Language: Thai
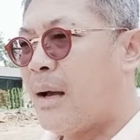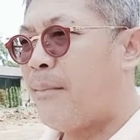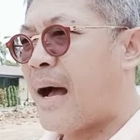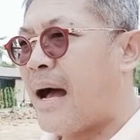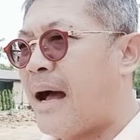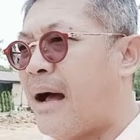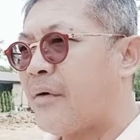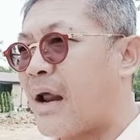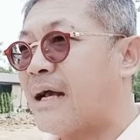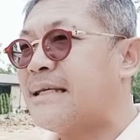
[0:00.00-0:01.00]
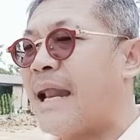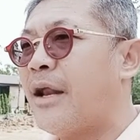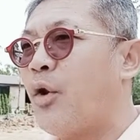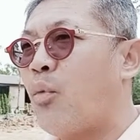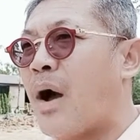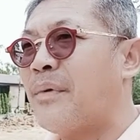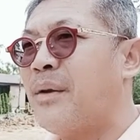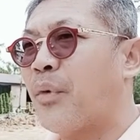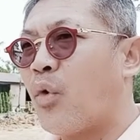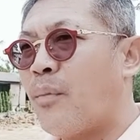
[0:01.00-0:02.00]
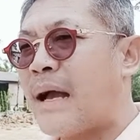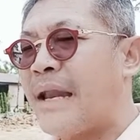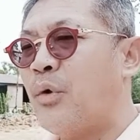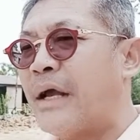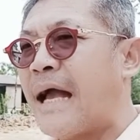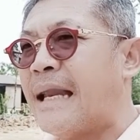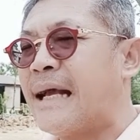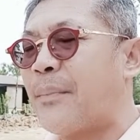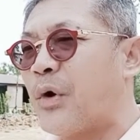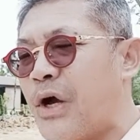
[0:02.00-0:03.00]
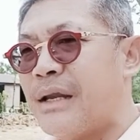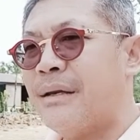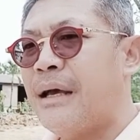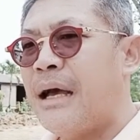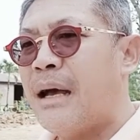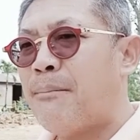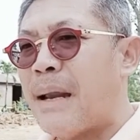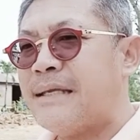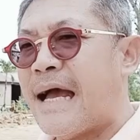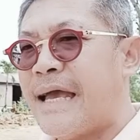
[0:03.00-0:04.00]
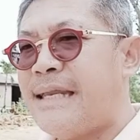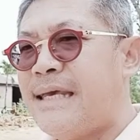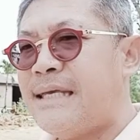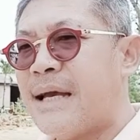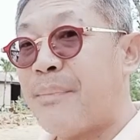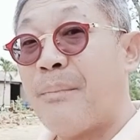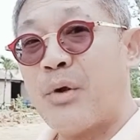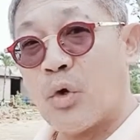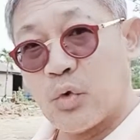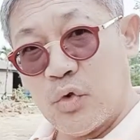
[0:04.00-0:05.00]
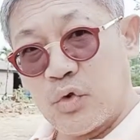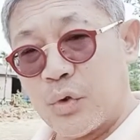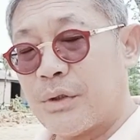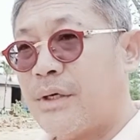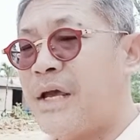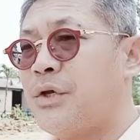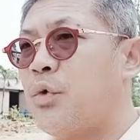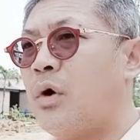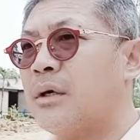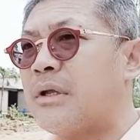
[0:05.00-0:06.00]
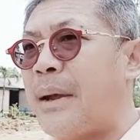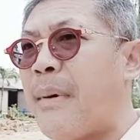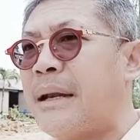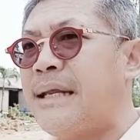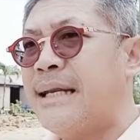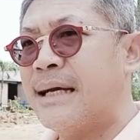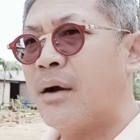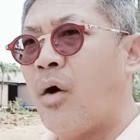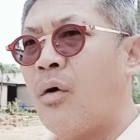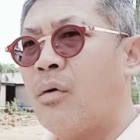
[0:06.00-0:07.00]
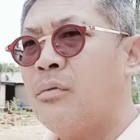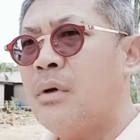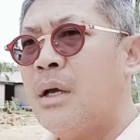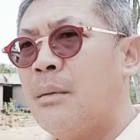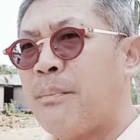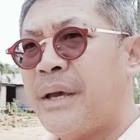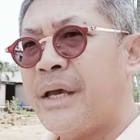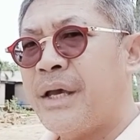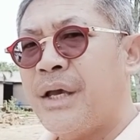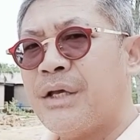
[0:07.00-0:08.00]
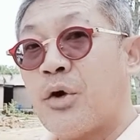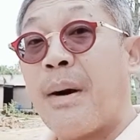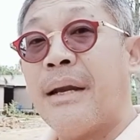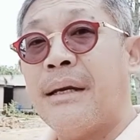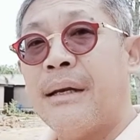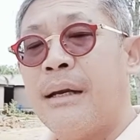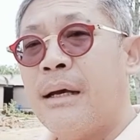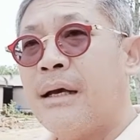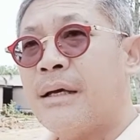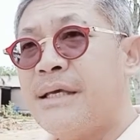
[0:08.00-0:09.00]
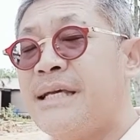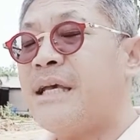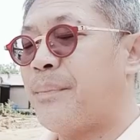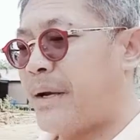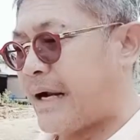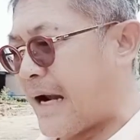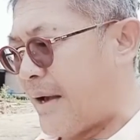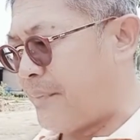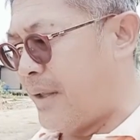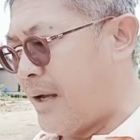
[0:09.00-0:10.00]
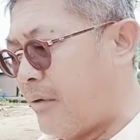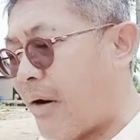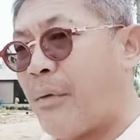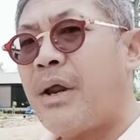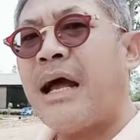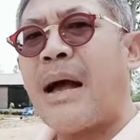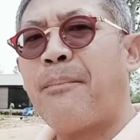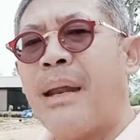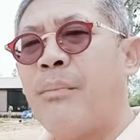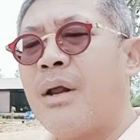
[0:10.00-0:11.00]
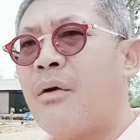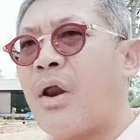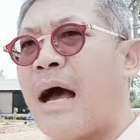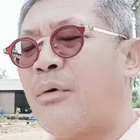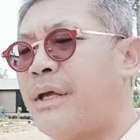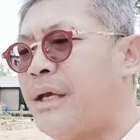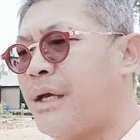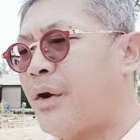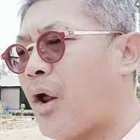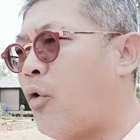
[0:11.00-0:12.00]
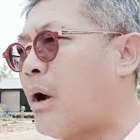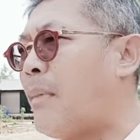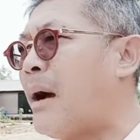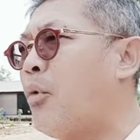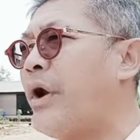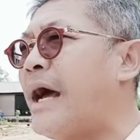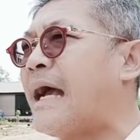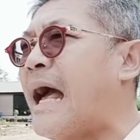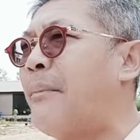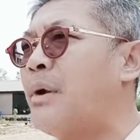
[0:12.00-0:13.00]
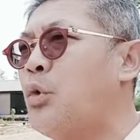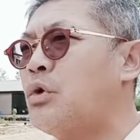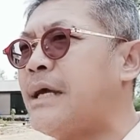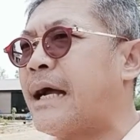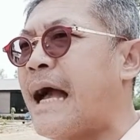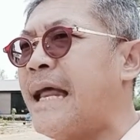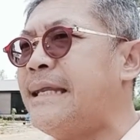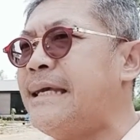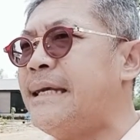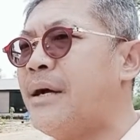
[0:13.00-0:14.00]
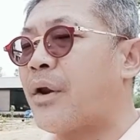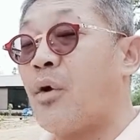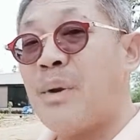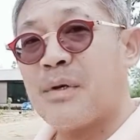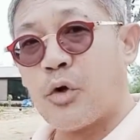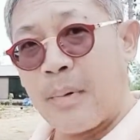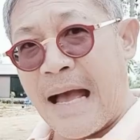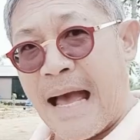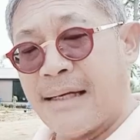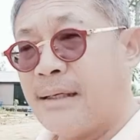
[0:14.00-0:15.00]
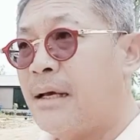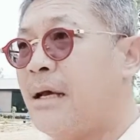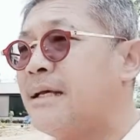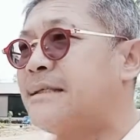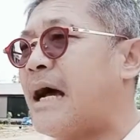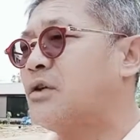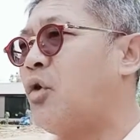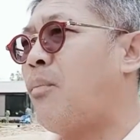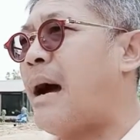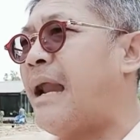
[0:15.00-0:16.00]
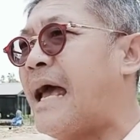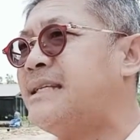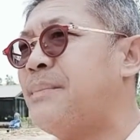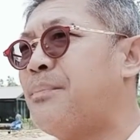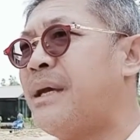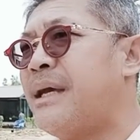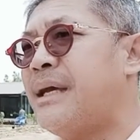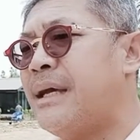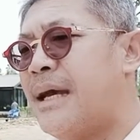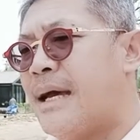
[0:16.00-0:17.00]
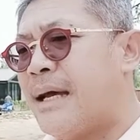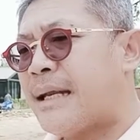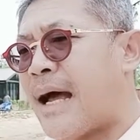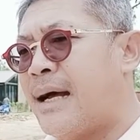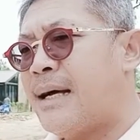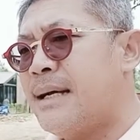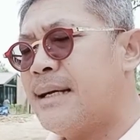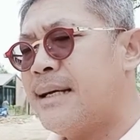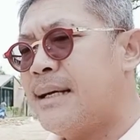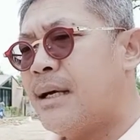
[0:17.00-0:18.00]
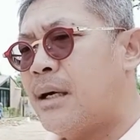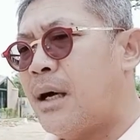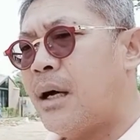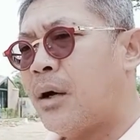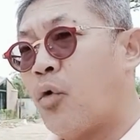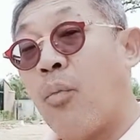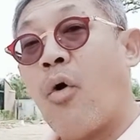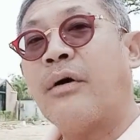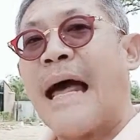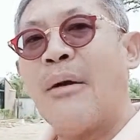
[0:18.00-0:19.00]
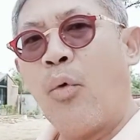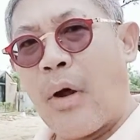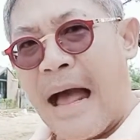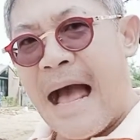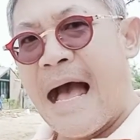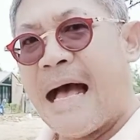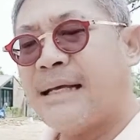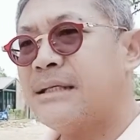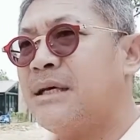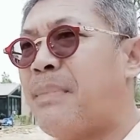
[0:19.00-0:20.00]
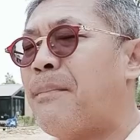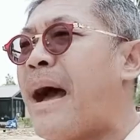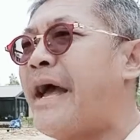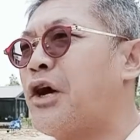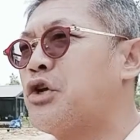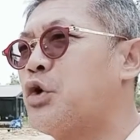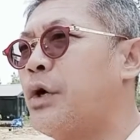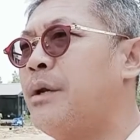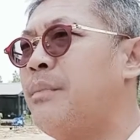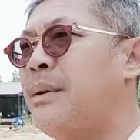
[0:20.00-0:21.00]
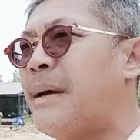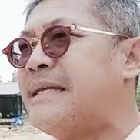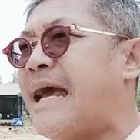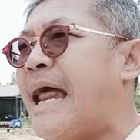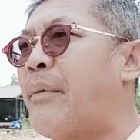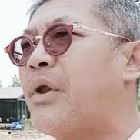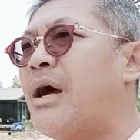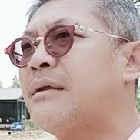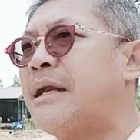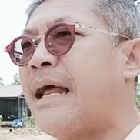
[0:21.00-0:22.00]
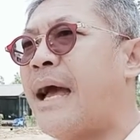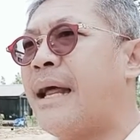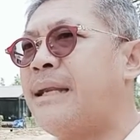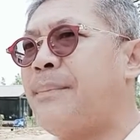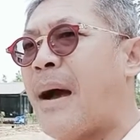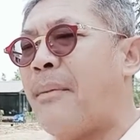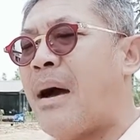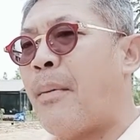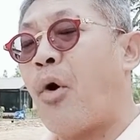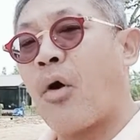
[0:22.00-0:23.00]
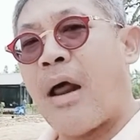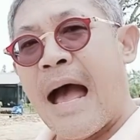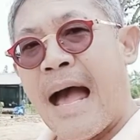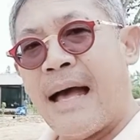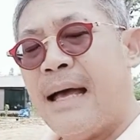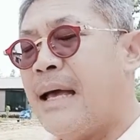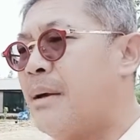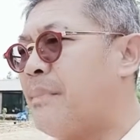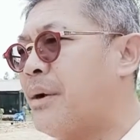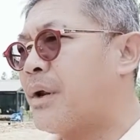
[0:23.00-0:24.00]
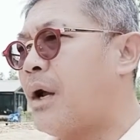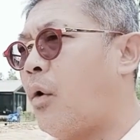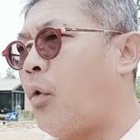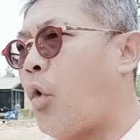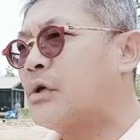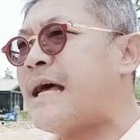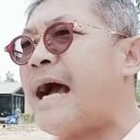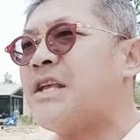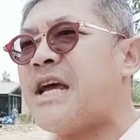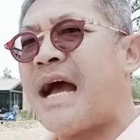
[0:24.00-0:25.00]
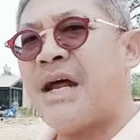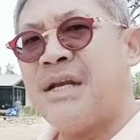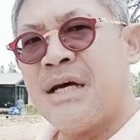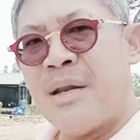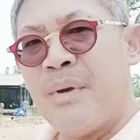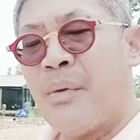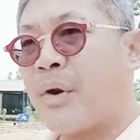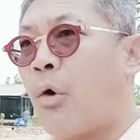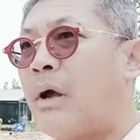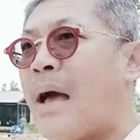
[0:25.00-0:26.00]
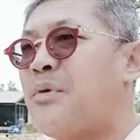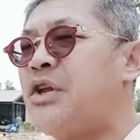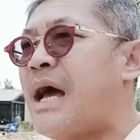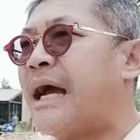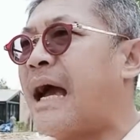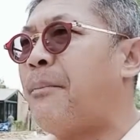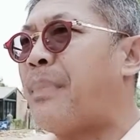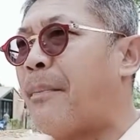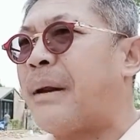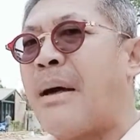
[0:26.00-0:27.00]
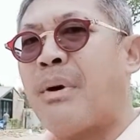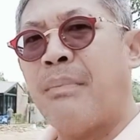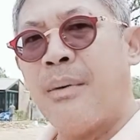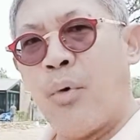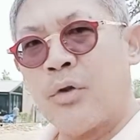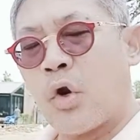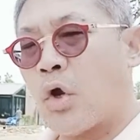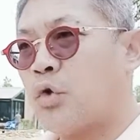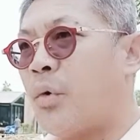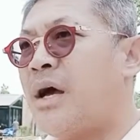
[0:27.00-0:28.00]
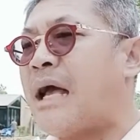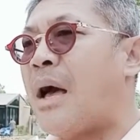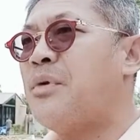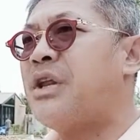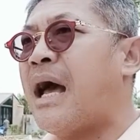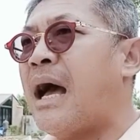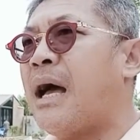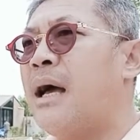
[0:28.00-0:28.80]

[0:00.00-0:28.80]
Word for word: มารังสรรค์ระดมความคิดร่วมกันโดยการขับเคลื่อนปัจจัยที่จะเป็นประโยชน์สูงสุดในช่วงไตรมาสที่ 1 ของปี 2020 นะครับหลายเรื่องครับเป็นเรื่องราวที่เรากำลังบรูรณาการประยุกต์จากการที่เรามีประสบการณ์สั่งสมมาหลายสิบปีทั้งกลุ่มของฐานลูกค้า ซึ่งเป็นภาคเอกชนมีปัจจัยหลายเรื่องตั้งแต่ที่ผ่านมามกรา มีเรื่องของโครงสร้างค่าจ้างเงินเดือน มีเรื่องของการพิจารณาการปรับการประเมินผลตลอดจนเรื่องการพิจารณา